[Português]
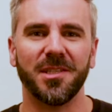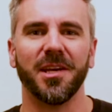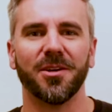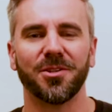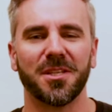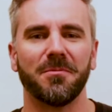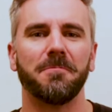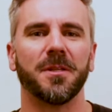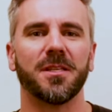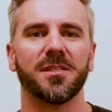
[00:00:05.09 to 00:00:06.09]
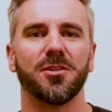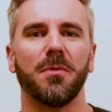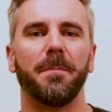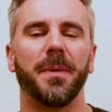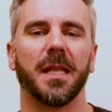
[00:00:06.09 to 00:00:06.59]
Deus também para trazer
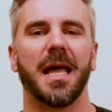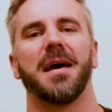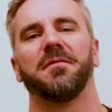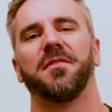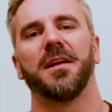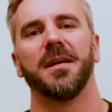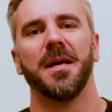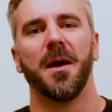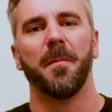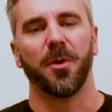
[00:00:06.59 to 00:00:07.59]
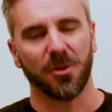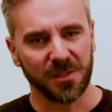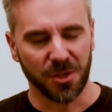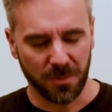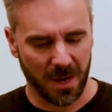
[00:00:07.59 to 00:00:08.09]
uma palavra para
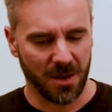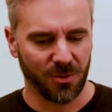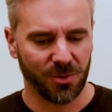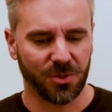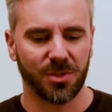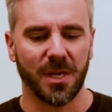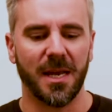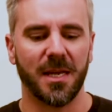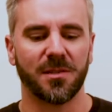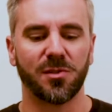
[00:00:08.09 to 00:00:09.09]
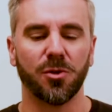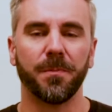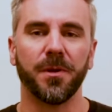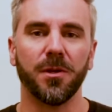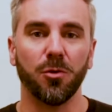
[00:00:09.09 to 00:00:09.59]
os irmãos uh,
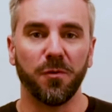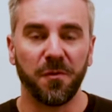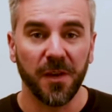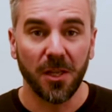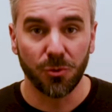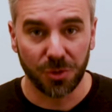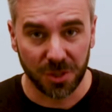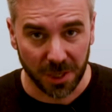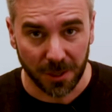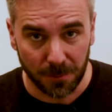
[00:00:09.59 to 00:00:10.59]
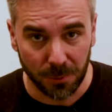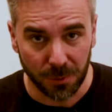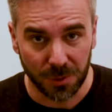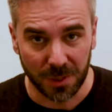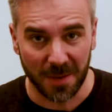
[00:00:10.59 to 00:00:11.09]
sobre o fim dos
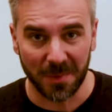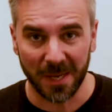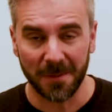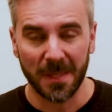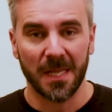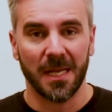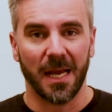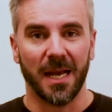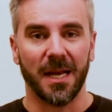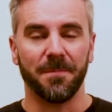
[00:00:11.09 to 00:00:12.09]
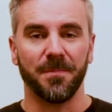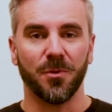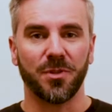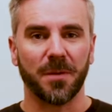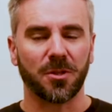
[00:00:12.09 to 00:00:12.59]
tempos, amém?
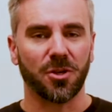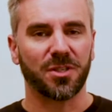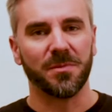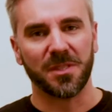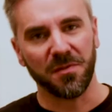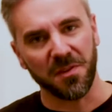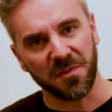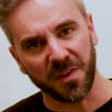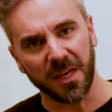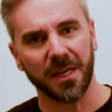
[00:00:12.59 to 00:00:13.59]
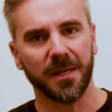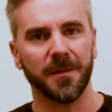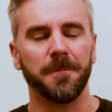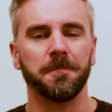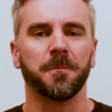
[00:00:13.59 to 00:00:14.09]
Uh, um tempo que nós estamos a
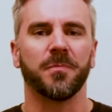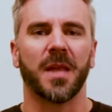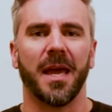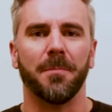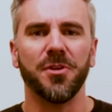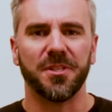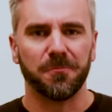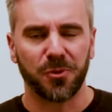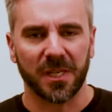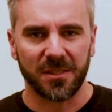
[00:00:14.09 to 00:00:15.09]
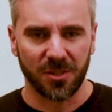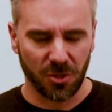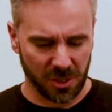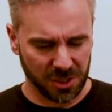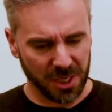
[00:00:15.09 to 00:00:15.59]
viver. É muito importante
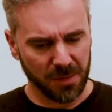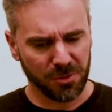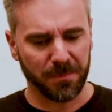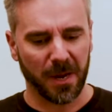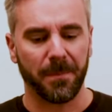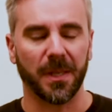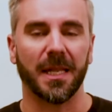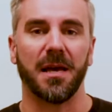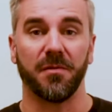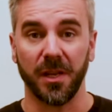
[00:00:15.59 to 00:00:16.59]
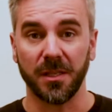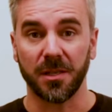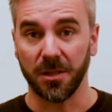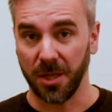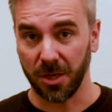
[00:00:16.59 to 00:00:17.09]
nós irmos para a palavra,
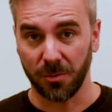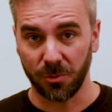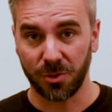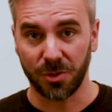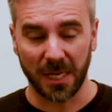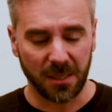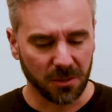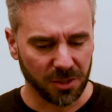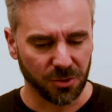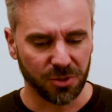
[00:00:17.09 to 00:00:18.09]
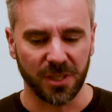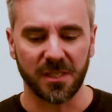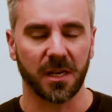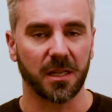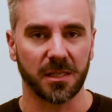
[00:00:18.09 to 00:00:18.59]
entendermos aquilo que Deus
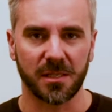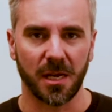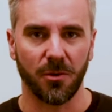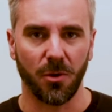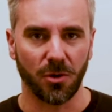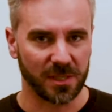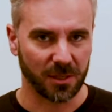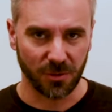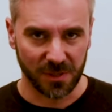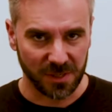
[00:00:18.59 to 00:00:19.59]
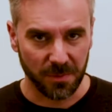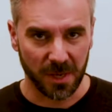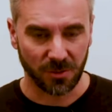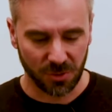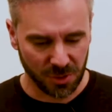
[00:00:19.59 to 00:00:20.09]
diz em relação aos
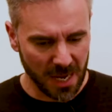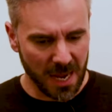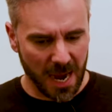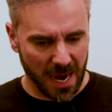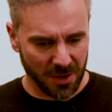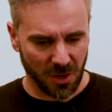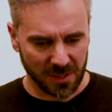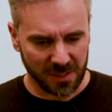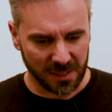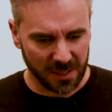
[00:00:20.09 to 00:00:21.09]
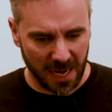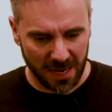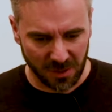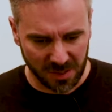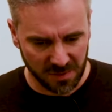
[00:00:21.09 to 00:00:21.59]
acontecimentos à nossa,
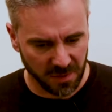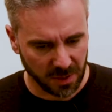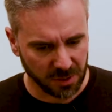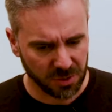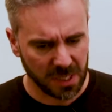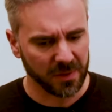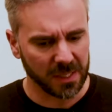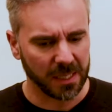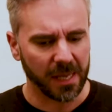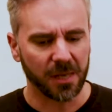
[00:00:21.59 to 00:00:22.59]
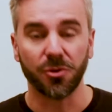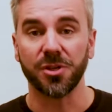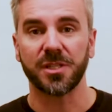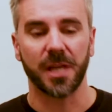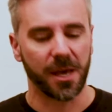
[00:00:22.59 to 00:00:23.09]
à nossa volta. Eu gostava de ler
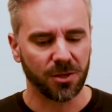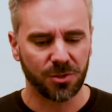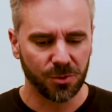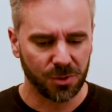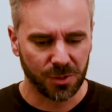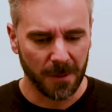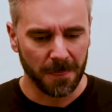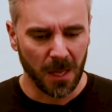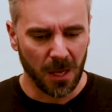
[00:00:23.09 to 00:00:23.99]
dois textos.